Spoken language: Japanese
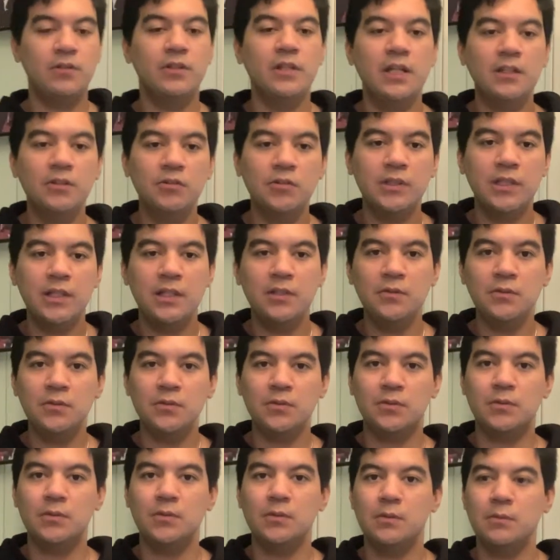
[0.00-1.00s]
グラノラ
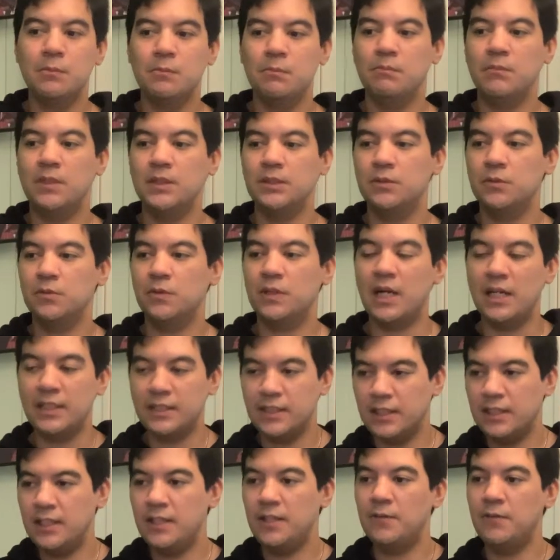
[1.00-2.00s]
の、まあ、その
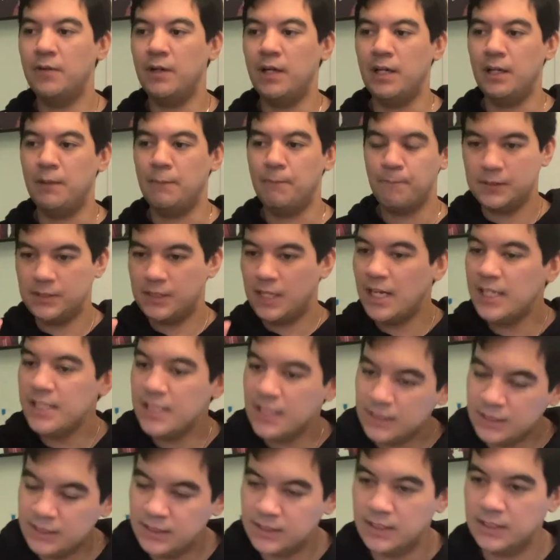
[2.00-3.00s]
仇は、
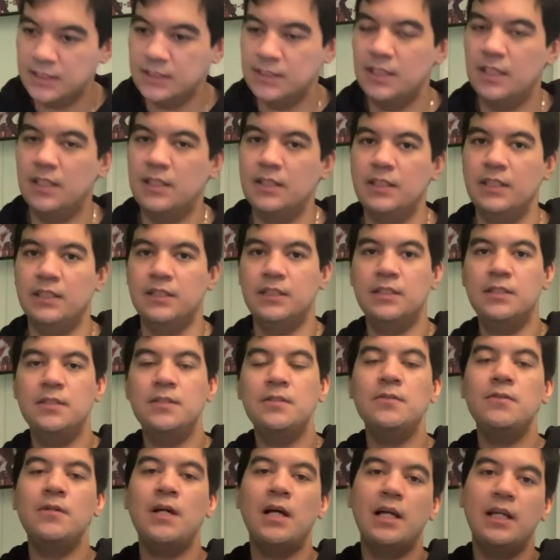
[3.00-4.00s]
サイヤ人たちじゃなくて、
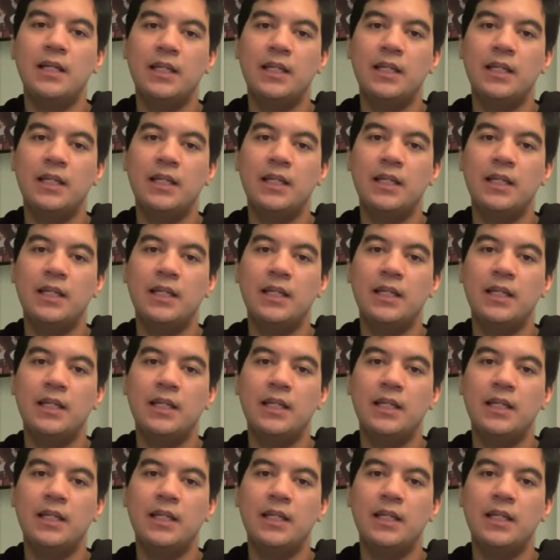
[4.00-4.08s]
実は